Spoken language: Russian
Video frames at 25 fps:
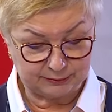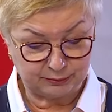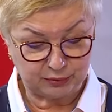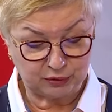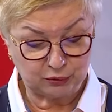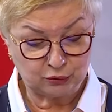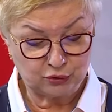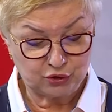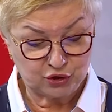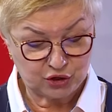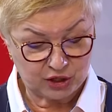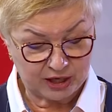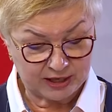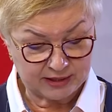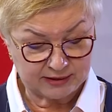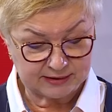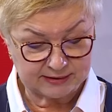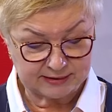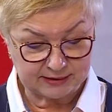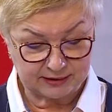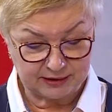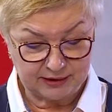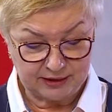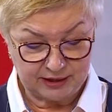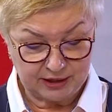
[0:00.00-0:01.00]

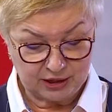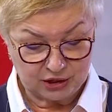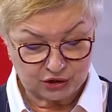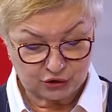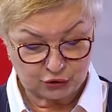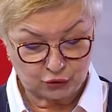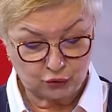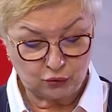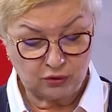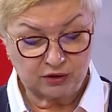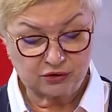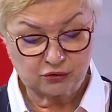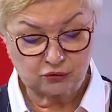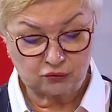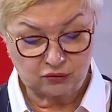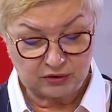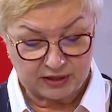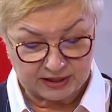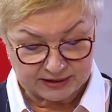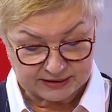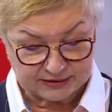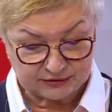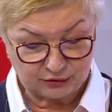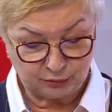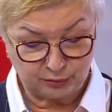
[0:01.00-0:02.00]
Получается, что
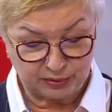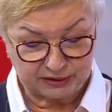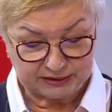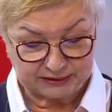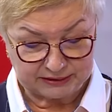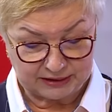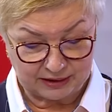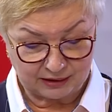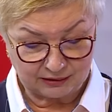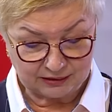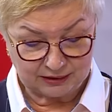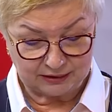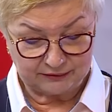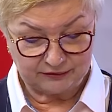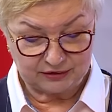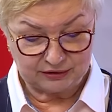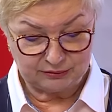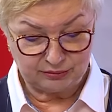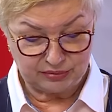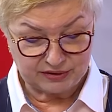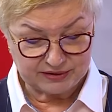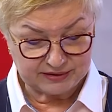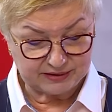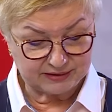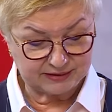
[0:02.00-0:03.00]
государство подталкивает
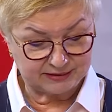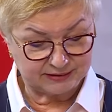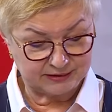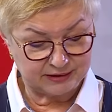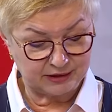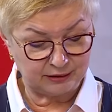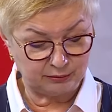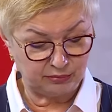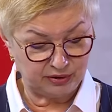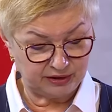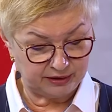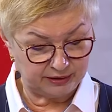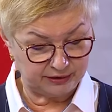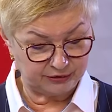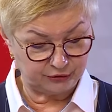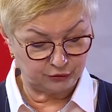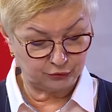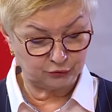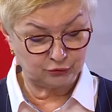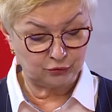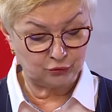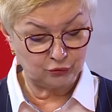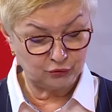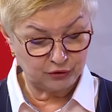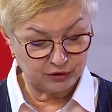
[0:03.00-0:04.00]
бизнес к дроблению,
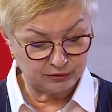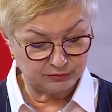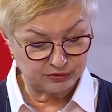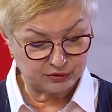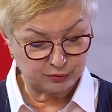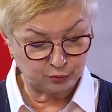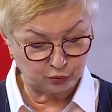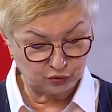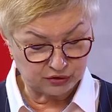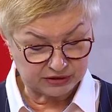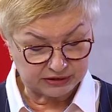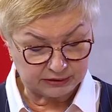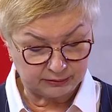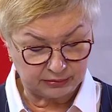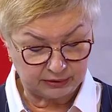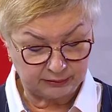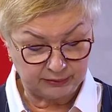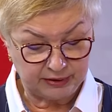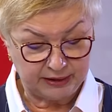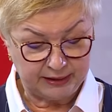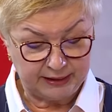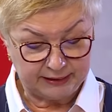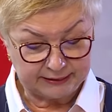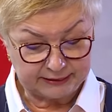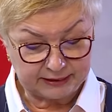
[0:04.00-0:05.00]
к другим способам
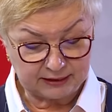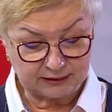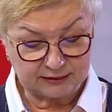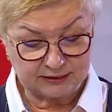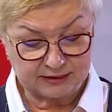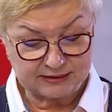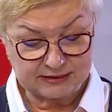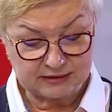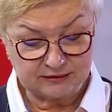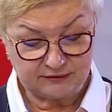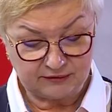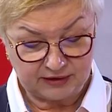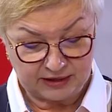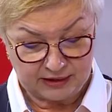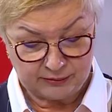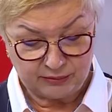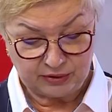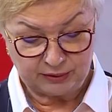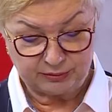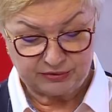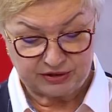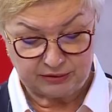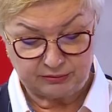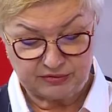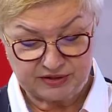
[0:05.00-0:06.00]
так называемой
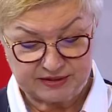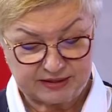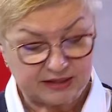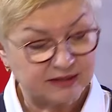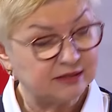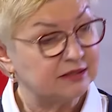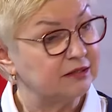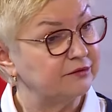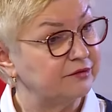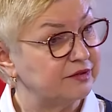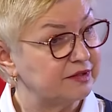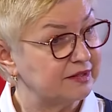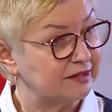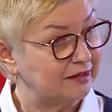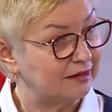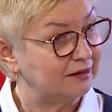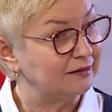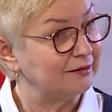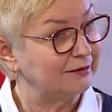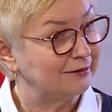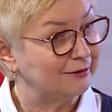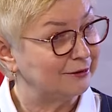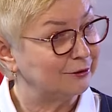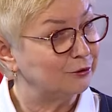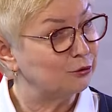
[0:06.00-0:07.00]
оптимизации
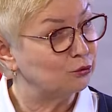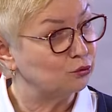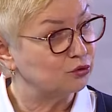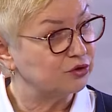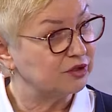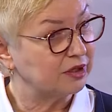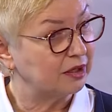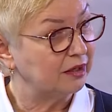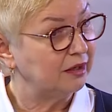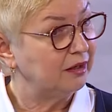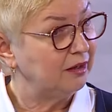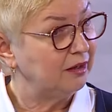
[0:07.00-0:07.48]
фискальной нагрузки.